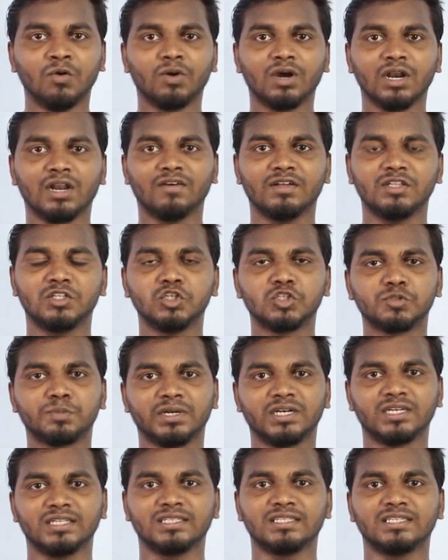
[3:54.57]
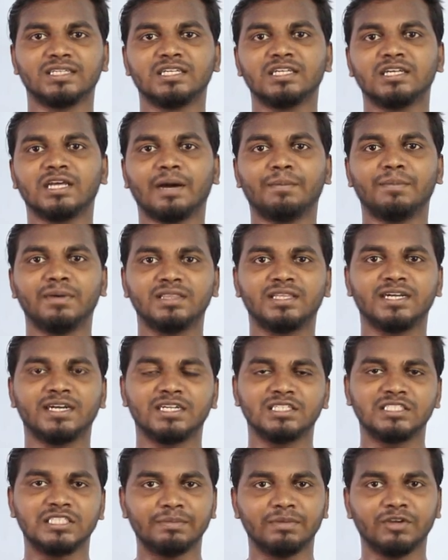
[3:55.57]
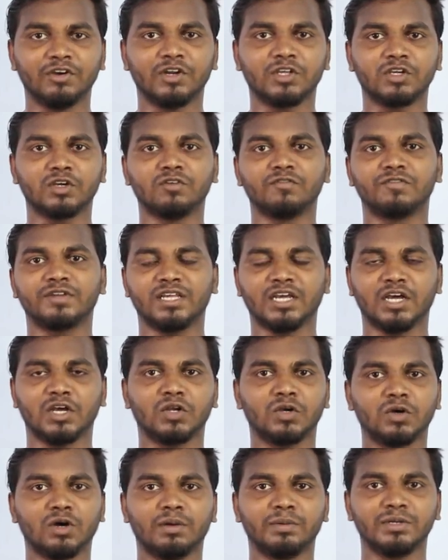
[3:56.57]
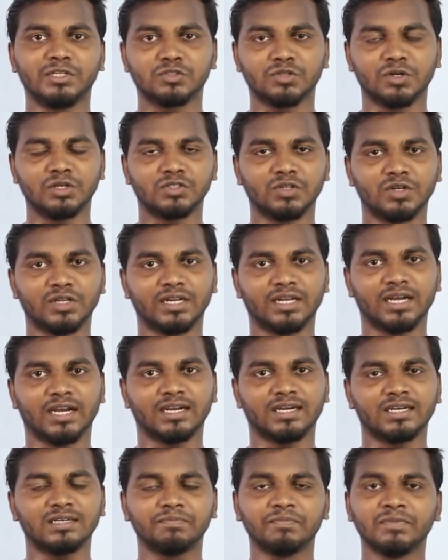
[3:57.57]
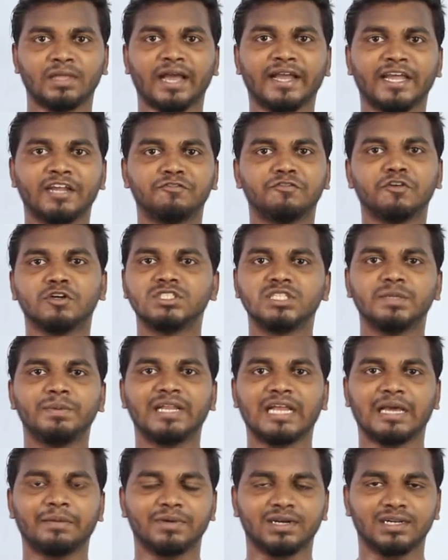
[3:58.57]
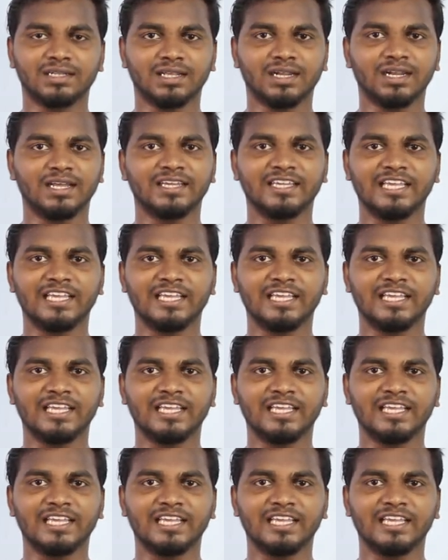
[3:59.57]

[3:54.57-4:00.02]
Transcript: உங்களுக்கு வந்து யூஸ் பண்ணுறதுக்கு ஐம்பத்தி ரெண்டு ஜிபி வரைக்கும் ஃப்ரீயாக இருக்கும் அப்படின்னு சொல்லி சொல்லியிருக்காங்க அகைன் ஃபோர் ஜிபி ரேம்ன்றதால